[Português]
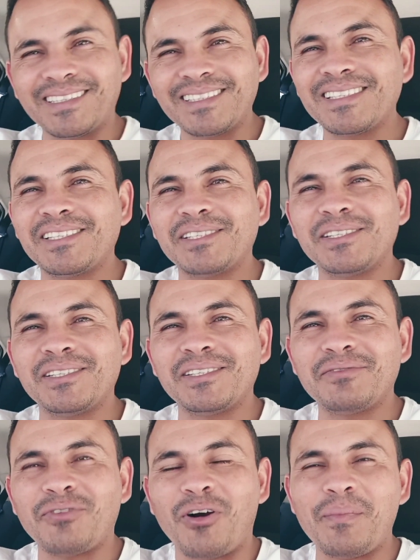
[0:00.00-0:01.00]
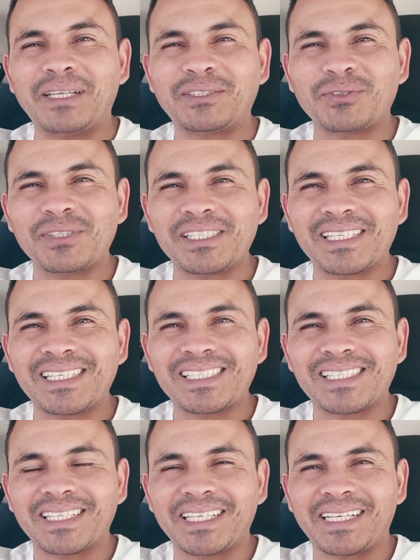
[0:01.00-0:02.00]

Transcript: de informações aqui de Santa